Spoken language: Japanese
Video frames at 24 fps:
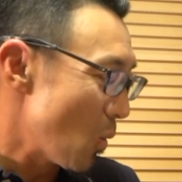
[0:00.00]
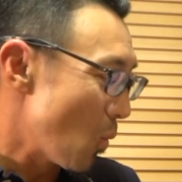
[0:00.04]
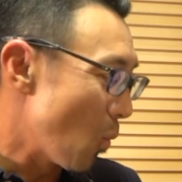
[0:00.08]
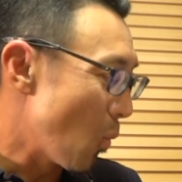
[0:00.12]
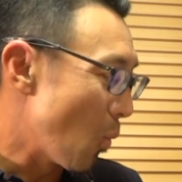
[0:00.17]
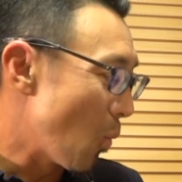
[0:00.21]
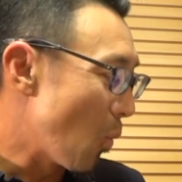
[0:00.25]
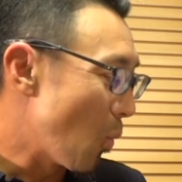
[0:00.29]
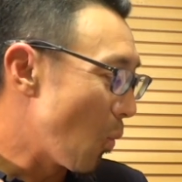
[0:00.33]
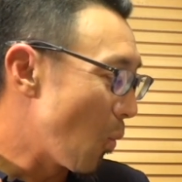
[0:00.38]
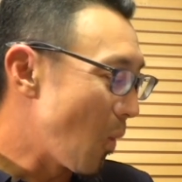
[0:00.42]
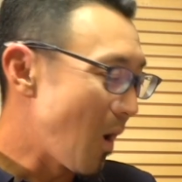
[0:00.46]

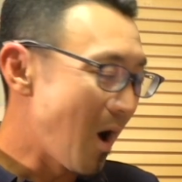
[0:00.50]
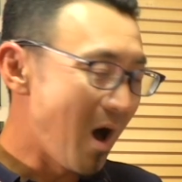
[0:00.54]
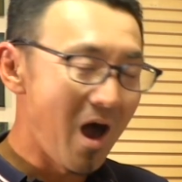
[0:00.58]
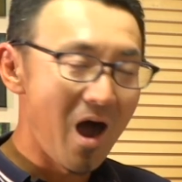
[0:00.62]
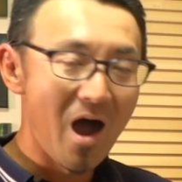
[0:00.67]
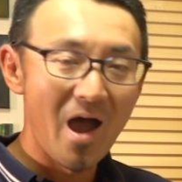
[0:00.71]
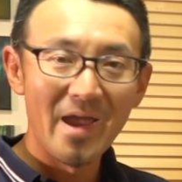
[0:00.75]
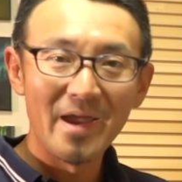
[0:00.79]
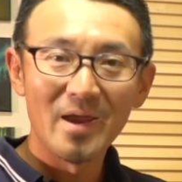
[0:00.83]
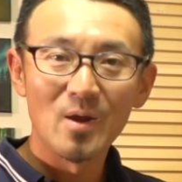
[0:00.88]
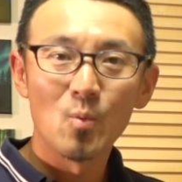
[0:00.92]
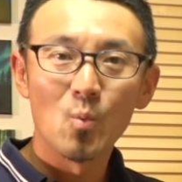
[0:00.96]

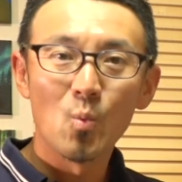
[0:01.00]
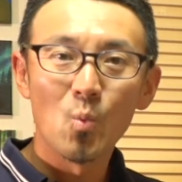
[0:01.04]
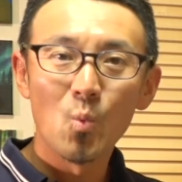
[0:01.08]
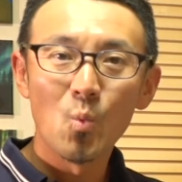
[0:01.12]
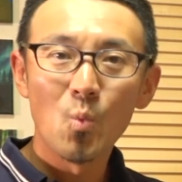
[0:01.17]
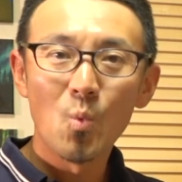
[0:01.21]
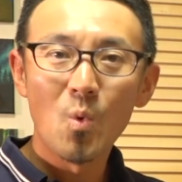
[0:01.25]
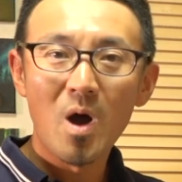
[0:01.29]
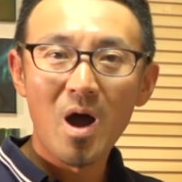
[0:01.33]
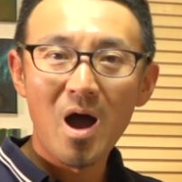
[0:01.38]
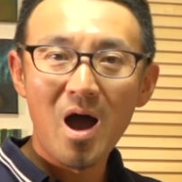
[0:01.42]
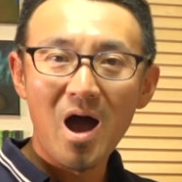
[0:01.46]
why
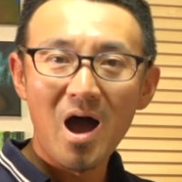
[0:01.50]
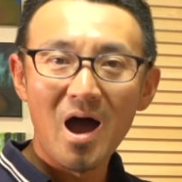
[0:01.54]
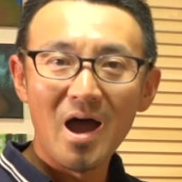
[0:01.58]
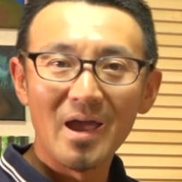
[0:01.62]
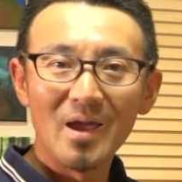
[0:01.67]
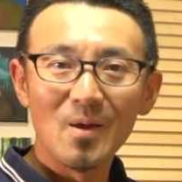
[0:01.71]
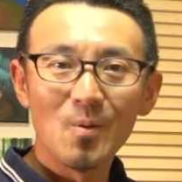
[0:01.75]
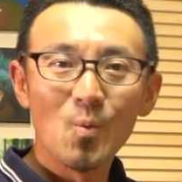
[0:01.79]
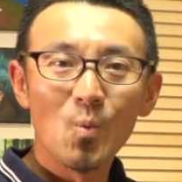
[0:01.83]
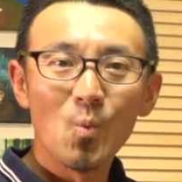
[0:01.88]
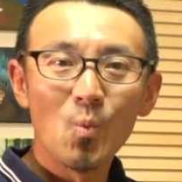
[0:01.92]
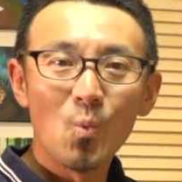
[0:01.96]

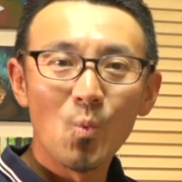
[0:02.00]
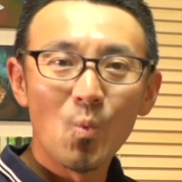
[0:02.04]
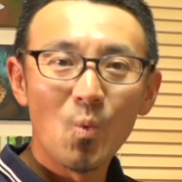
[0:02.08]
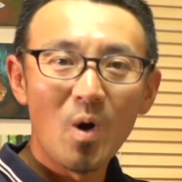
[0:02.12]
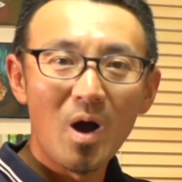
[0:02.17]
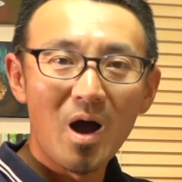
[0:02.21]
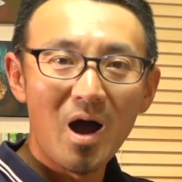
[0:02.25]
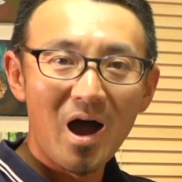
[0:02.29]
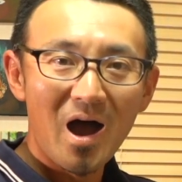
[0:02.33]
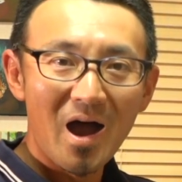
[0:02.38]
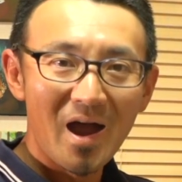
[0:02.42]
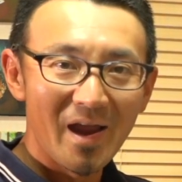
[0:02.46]
why
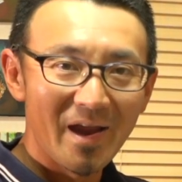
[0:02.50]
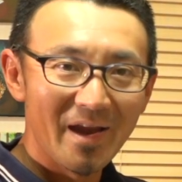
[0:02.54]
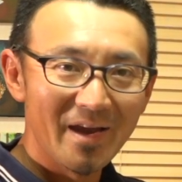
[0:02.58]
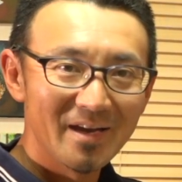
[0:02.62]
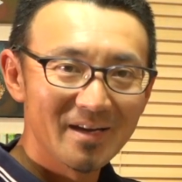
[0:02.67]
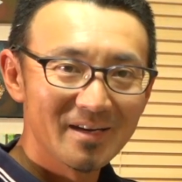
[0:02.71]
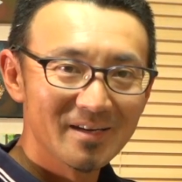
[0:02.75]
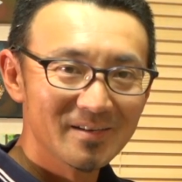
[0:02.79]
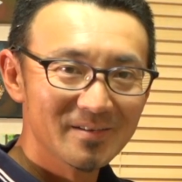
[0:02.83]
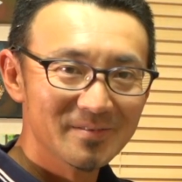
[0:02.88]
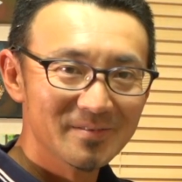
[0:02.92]
why